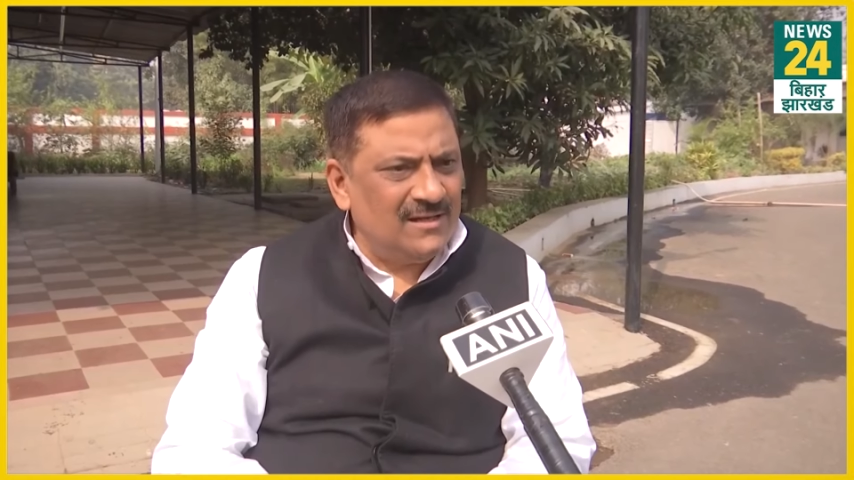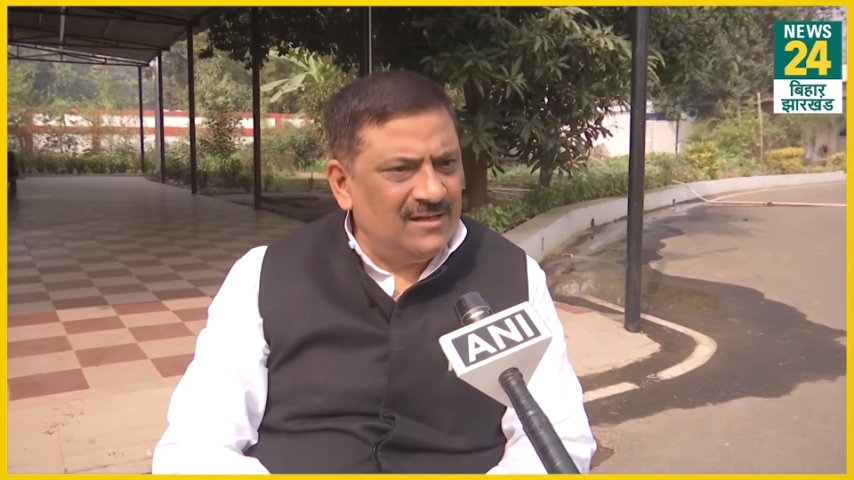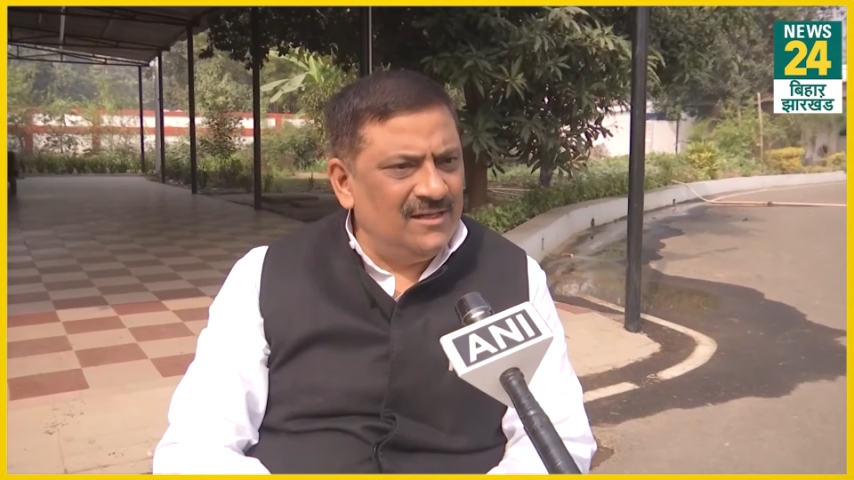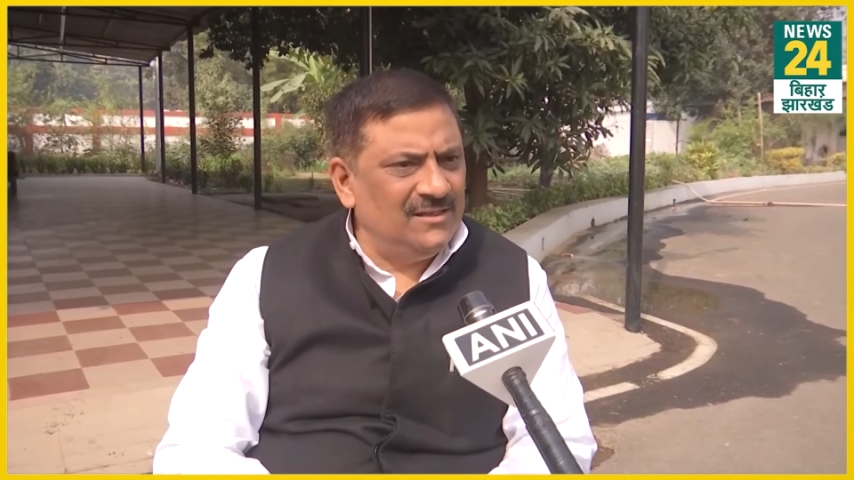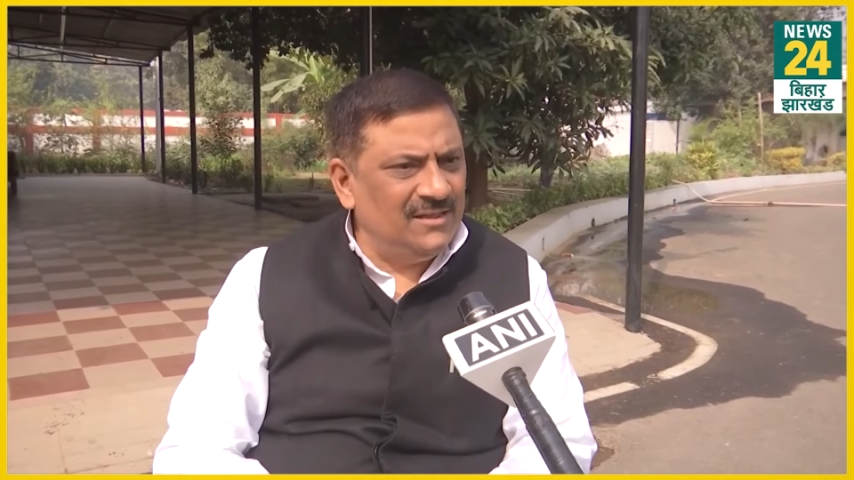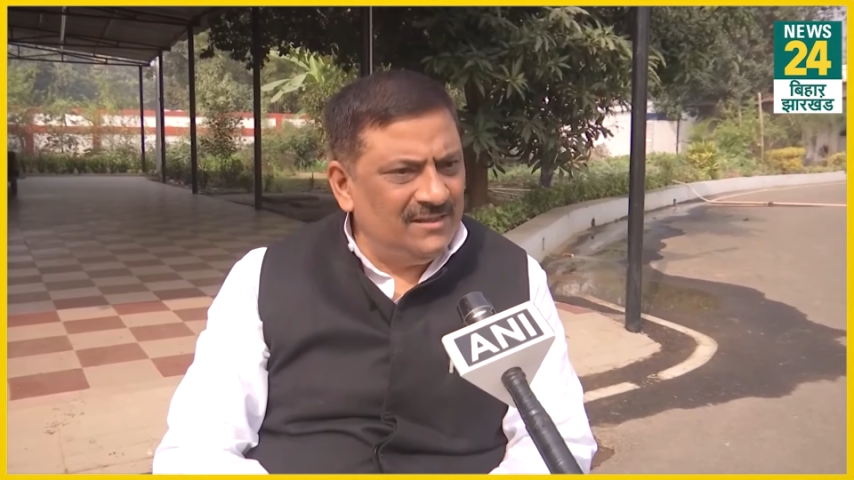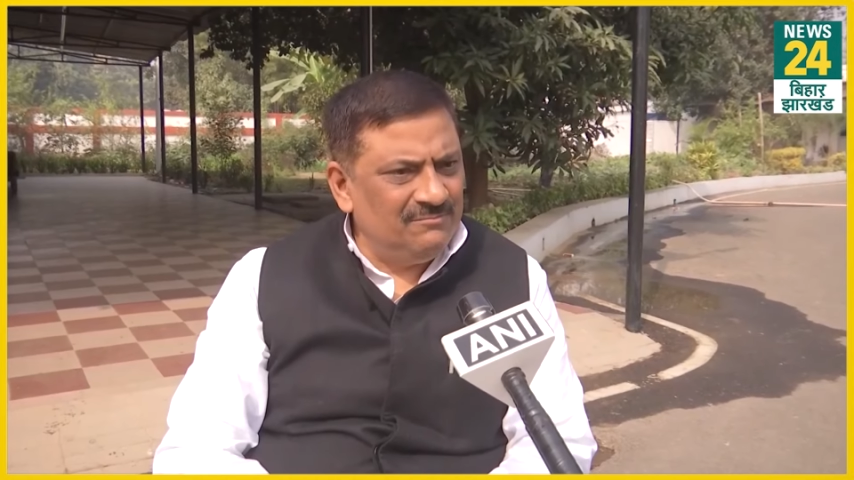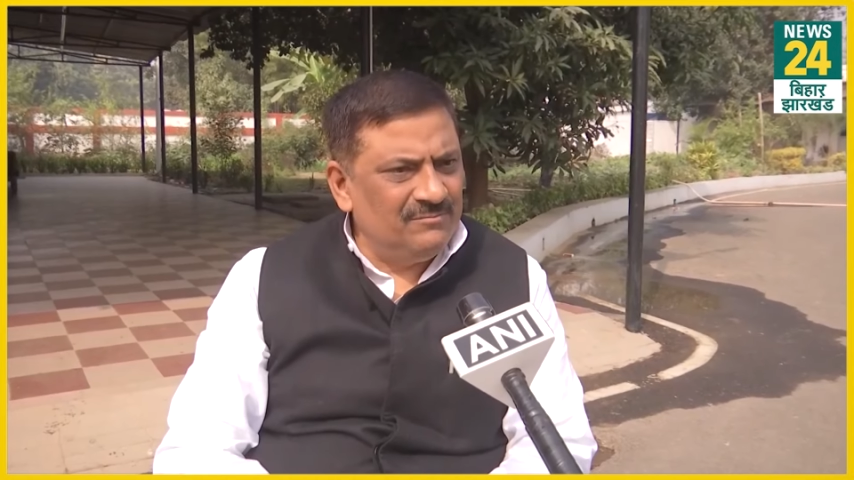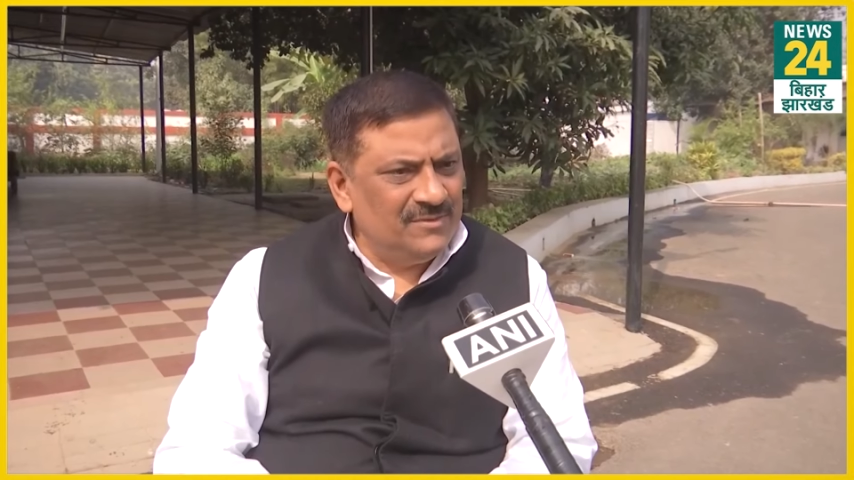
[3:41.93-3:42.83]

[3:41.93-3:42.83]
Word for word: कर रहे थे